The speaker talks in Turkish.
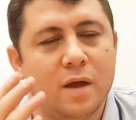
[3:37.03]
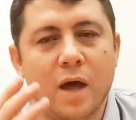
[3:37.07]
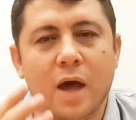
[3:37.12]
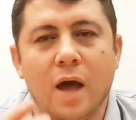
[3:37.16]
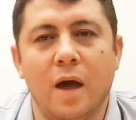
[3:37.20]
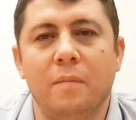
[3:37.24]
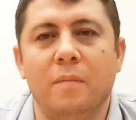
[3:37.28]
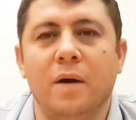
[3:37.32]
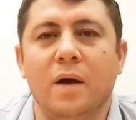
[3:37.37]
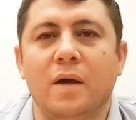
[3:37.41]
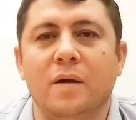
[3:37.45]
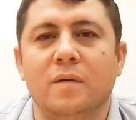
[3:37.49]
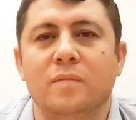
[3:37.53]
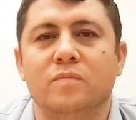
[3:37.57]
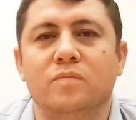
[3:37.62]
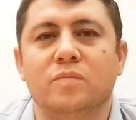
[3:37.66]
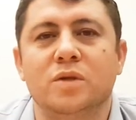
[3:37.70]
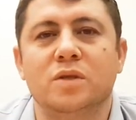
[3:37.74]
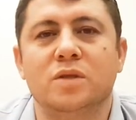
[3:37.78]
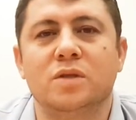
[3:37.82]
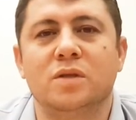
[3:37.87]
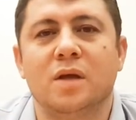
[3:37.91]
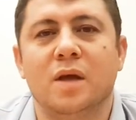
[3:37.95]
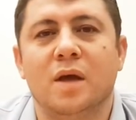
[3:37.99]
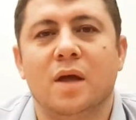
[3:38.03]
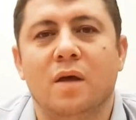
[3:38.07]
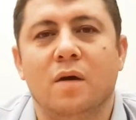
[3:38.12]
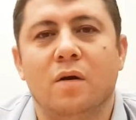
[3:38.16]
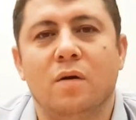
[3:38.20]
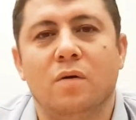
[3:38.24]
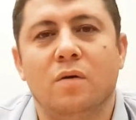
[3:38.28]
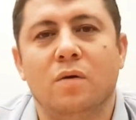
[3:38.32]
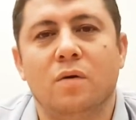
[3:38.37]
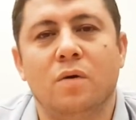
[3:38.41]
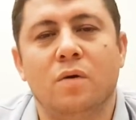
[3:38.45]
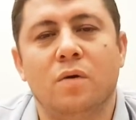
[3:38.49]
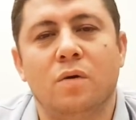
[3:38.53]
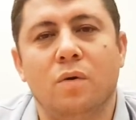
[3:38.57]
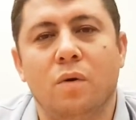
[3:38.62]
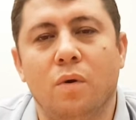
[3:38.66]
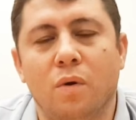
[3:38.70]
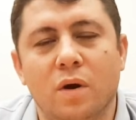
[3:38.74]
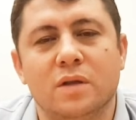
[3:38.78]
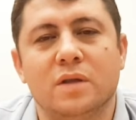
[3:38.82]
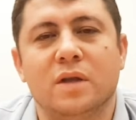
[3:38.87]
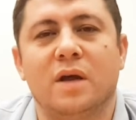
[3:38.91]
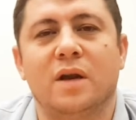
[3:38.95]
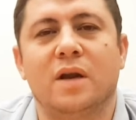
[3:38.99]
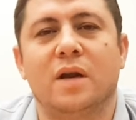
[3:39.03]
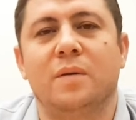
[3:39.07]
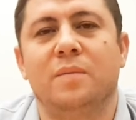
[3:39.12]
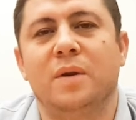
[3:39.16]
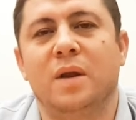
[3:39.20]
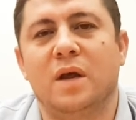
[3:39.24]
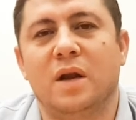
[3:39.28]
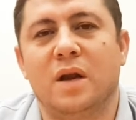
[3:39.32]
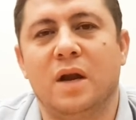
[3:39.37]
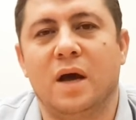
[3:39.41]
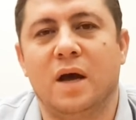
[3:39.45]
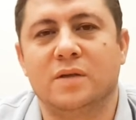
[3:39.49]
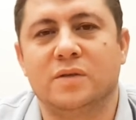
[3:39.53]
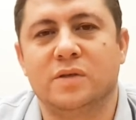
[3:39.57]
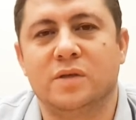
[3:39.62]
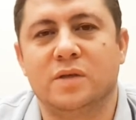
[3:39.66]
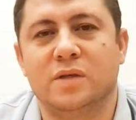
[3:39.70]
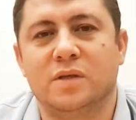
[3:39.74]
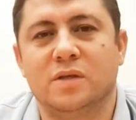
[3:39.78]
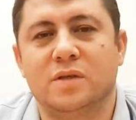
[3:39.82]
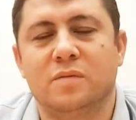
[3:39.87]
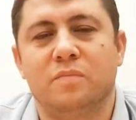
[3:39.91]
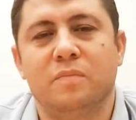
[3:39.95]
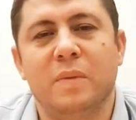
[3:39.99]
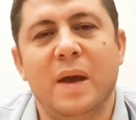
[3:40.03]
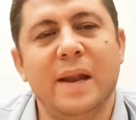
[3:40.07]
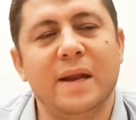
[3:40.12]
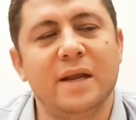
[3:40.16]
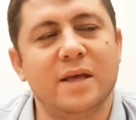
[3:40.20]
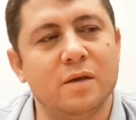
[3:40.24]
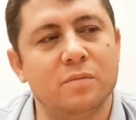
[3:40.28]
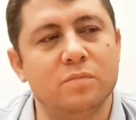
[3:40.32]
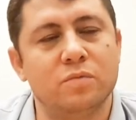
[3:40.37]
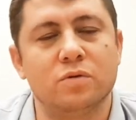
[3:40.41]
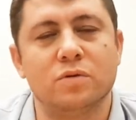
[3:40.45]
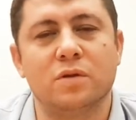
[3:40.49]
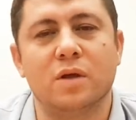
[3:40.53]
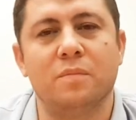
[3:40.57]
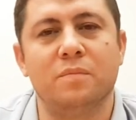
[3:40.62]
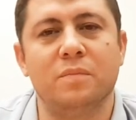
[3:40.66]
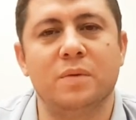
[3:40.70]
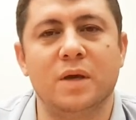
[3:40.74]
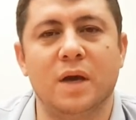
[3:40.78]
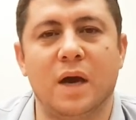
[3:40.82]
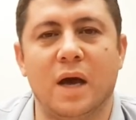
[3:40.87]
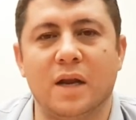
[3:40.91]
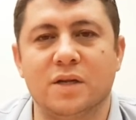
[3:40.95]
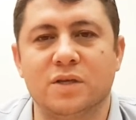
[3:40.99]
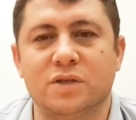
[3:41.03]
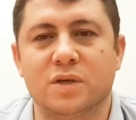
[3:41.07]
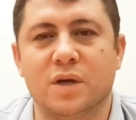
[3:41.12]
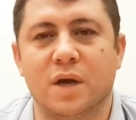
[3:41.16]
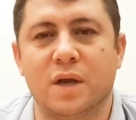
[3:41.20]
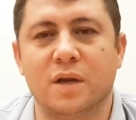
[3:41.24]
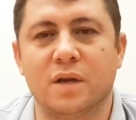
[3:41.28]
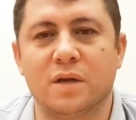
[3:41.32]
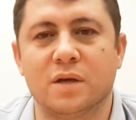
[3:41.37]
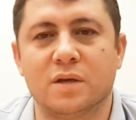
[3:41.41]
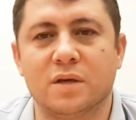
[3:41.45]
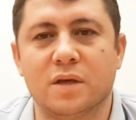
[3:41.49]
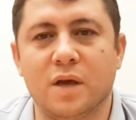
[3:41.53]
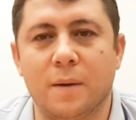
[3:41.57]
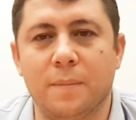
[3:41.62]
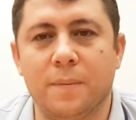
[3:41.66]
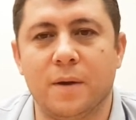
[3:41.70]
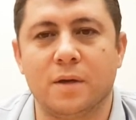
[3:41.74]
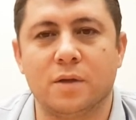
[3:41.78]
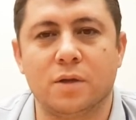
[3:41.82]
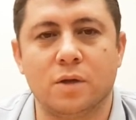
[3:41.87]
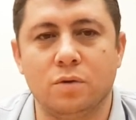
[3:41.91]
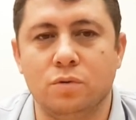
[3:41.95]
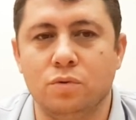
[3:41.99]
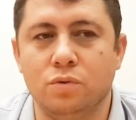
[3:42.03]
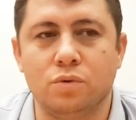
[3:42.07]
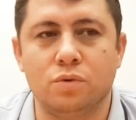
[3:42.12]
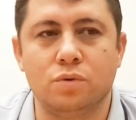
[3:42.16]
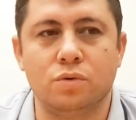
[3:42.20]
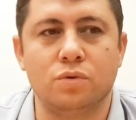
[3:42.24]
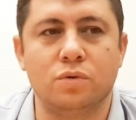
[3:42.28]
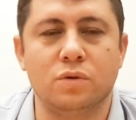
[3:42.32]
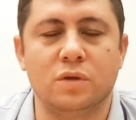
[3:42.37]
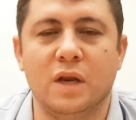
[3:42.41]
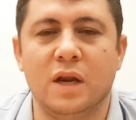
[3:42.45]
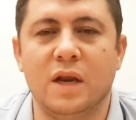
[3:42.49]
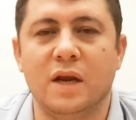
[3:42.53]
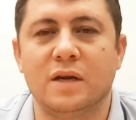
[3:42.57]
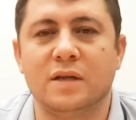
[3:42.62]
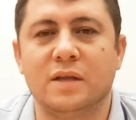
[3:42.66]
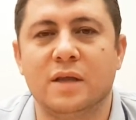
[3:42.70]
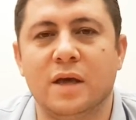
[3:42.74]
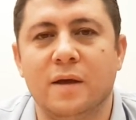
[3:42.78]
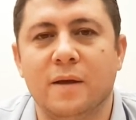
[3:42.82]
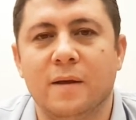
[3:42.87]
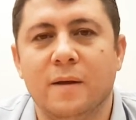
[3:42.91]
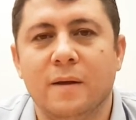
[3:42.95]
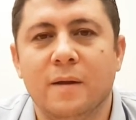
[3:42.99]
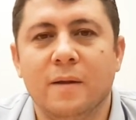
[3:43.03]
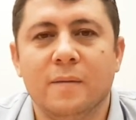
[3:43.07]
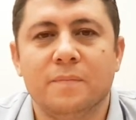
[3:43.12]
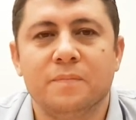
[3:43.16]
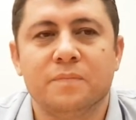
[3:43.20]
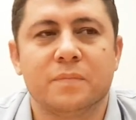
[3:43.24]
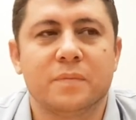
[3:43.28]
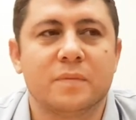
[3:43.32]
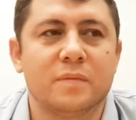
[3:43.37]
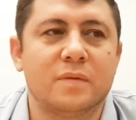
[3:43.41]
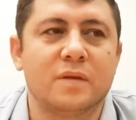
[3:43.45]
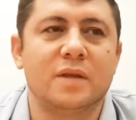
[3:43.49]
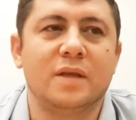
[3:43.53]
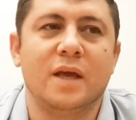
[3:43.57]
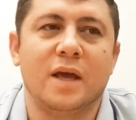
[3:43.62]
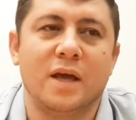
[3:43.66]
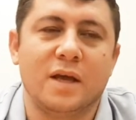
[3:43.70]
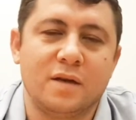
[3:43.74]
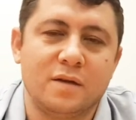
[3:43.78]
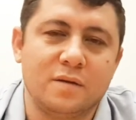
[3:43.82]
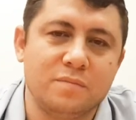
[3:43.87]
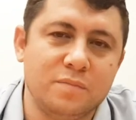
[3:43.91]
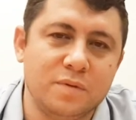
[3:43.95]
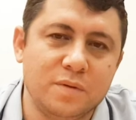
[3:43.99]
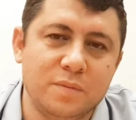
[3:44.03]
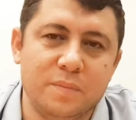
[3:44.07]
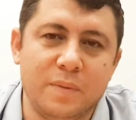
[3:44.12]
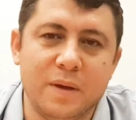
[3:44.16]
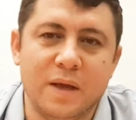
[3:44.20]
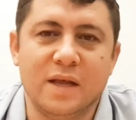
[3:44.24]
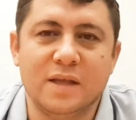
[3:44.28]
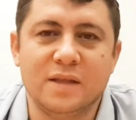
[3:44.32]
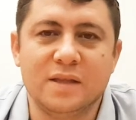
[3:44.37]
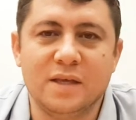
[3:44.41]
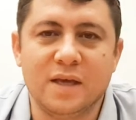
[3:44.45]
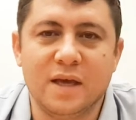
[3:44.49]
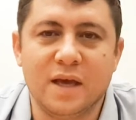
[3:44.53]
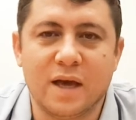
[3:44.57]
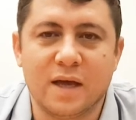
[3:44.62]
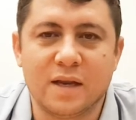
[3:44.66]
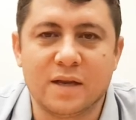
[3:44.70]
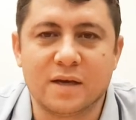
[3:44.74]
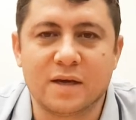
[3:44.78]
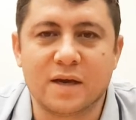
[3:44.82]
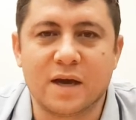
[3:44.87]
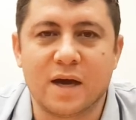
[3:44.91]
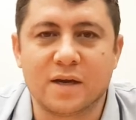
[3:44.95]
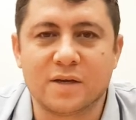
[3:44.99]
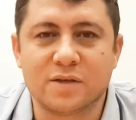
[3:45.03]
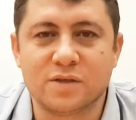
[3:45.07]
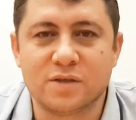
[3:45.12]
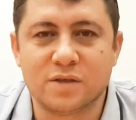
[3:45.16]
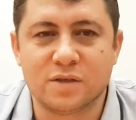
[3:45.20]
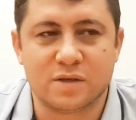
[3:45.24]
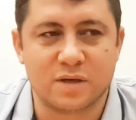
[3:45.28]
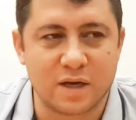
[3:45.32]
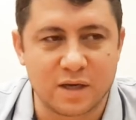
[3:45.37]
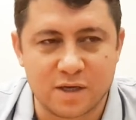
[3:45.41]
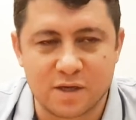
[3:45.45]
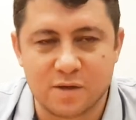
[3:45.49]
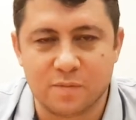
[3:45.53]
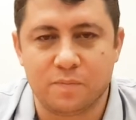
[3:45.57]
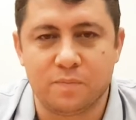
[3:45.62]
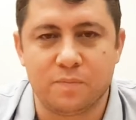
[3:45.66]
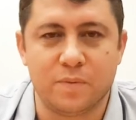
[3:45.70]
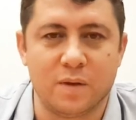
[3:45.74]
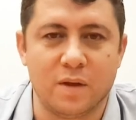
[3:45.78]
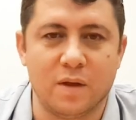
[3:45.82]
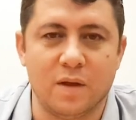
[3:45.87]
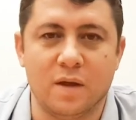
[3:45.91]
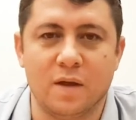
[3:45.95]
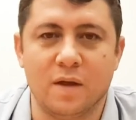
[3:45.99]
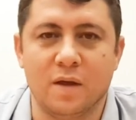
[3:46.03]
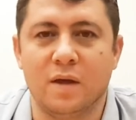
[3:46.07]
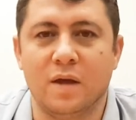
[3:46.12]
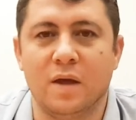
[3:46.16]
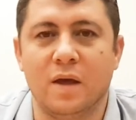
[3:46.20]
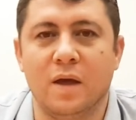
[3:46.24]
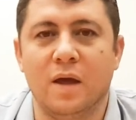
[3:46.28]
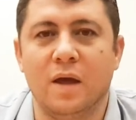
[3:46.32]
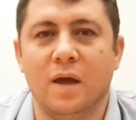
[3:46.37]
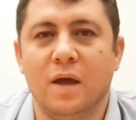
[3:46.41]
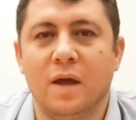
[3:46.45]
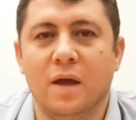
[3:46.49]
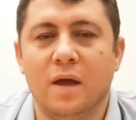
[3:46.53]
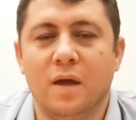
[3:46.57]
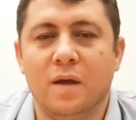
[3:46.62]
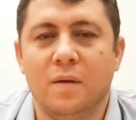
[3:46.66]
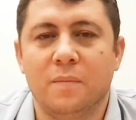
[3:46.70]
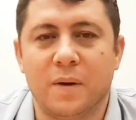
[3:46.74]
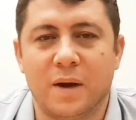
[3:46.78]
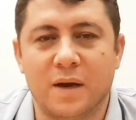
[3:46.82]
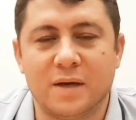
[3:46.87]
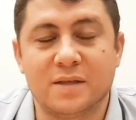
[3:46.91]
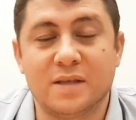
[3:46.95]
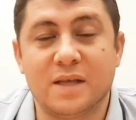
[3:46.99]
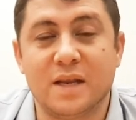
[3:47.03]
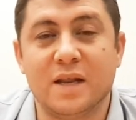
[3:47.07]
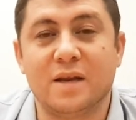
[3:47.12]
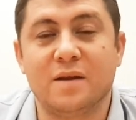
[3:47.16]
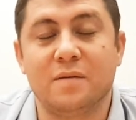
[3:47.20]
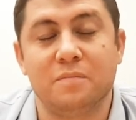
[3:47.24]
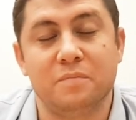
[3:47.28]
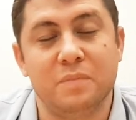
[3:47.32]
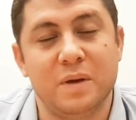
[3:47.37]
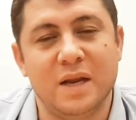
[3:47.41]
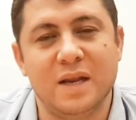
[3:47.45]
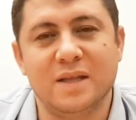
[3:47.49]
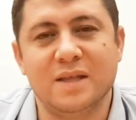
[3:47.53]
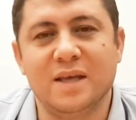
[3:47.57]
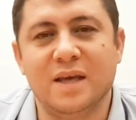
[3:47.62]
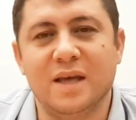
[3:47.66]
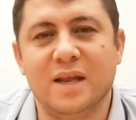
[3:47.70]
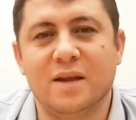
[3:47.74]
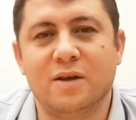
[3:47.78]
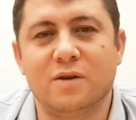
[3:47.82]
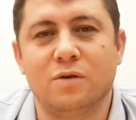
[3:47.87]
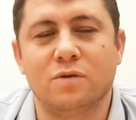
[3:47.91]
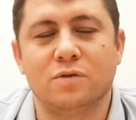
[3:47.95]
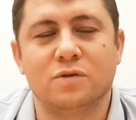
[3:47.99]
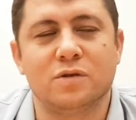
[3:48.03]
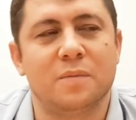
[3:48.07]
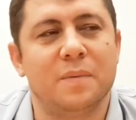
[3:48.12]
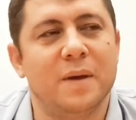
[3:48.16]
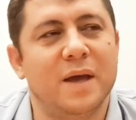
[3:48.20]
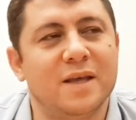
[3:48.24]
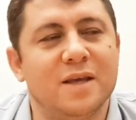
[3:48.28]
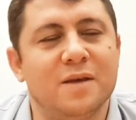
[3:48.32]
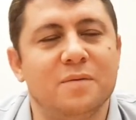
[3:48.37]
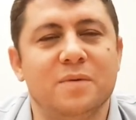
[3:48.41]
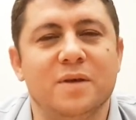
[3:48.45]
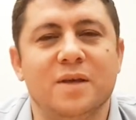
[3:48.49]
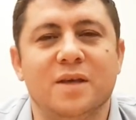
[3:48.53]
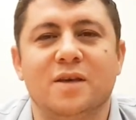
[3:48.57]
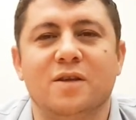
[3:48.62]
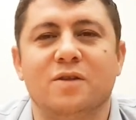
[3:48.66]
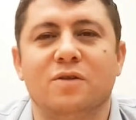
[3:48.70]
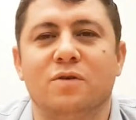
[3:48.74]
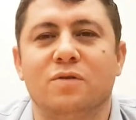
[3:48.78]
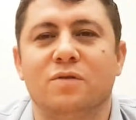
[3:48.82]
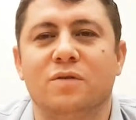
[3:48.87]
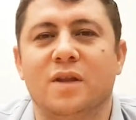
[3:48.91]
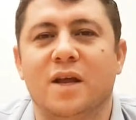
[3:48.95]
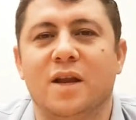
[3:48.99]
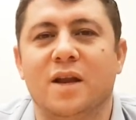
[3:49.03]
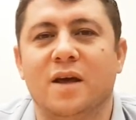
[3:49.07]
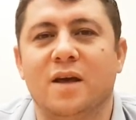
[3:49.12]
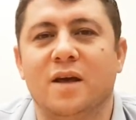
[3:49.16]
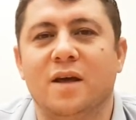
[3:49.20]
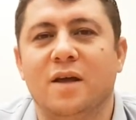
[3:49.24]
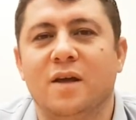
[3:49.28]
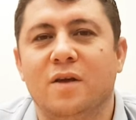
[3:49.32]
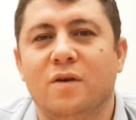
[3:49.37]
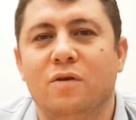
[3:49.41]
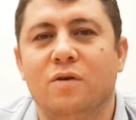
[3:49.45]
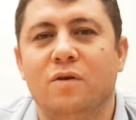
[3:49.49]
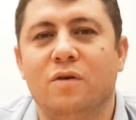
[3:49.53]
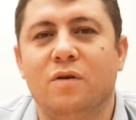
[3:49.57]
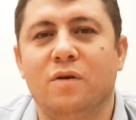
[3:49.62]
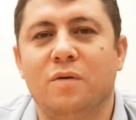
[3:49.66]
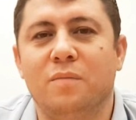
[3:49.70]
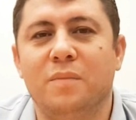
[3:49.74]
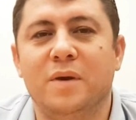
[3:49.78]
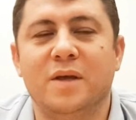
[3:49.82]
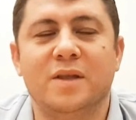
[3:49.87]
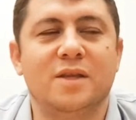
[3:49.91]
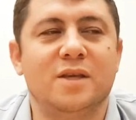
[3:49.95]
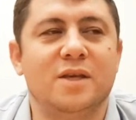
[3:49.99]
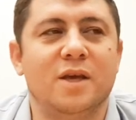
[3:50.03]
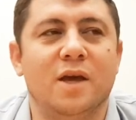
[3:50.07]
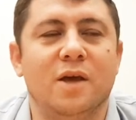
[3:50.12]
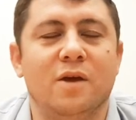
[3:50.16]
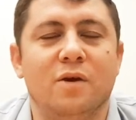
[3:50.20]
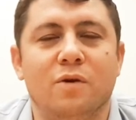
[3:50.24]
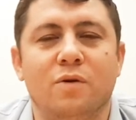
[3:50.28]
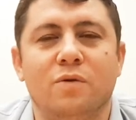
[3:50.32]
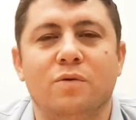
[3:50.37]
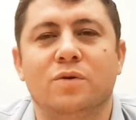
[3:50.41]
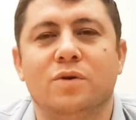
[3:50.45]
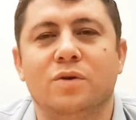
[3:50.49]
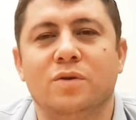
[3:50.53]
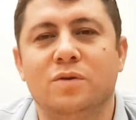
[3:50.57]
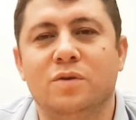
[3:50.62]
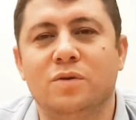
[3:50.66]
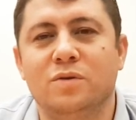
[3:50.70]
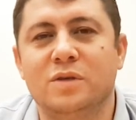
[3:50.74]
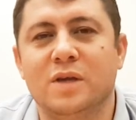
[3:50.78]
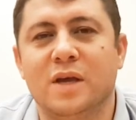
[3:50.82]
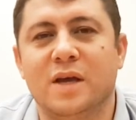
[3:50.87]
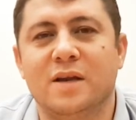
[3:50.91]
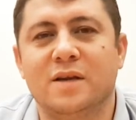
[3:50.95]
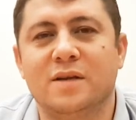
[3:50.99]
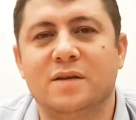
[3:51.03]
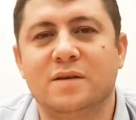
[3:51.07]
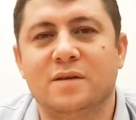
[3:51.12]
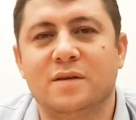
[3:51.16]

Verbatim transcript: Ama biz o, o kadarına bile razıyız. Belki buradan bir alışkanlık yapar da yürür. ileride diğer bir belediye hani karşı rakip e, partilerin belediyeleri olsa belki bir iki de onlara e, metiye övgü dizer.